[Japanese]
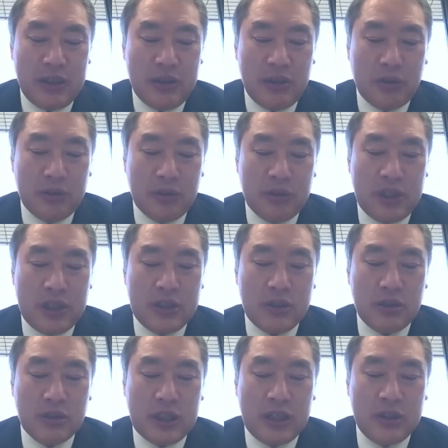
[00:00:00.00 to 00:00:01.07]
日本の臨
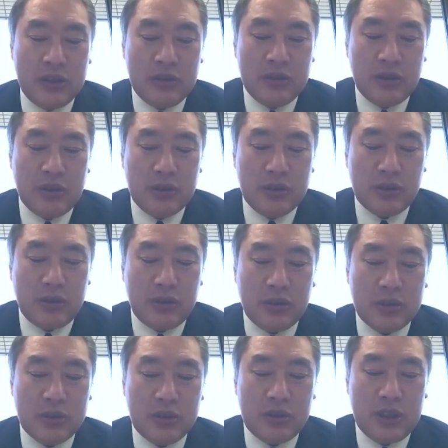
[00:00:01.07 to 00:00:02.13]
床研究力の
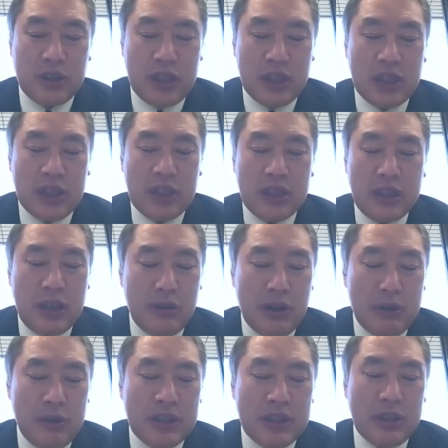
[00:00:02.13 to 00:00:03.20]
向上に
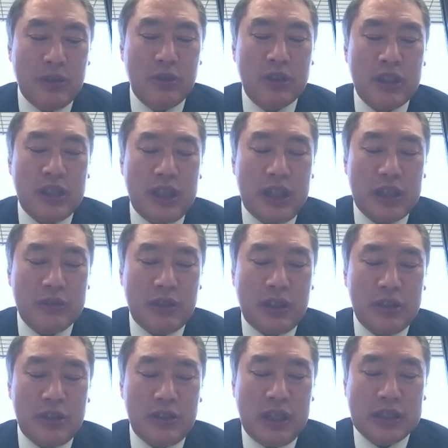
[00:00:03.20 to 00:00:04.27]
極めて大きな役
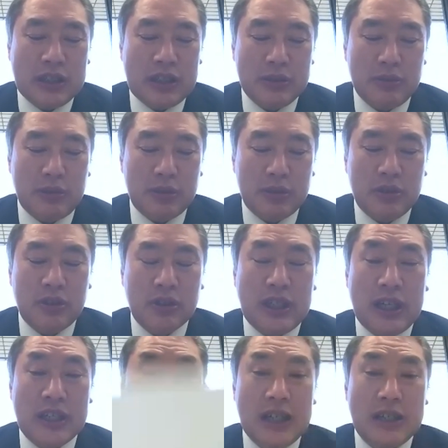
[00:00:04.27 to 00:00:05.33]
割を果たすものと
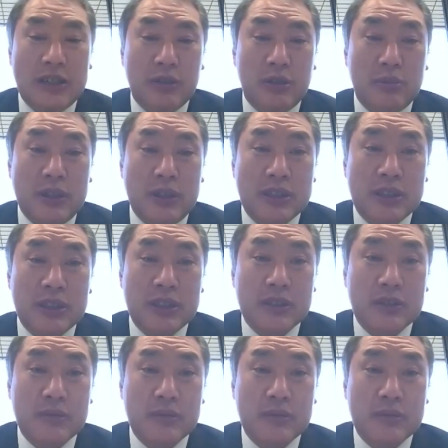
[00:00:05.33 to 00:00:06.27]
考えております。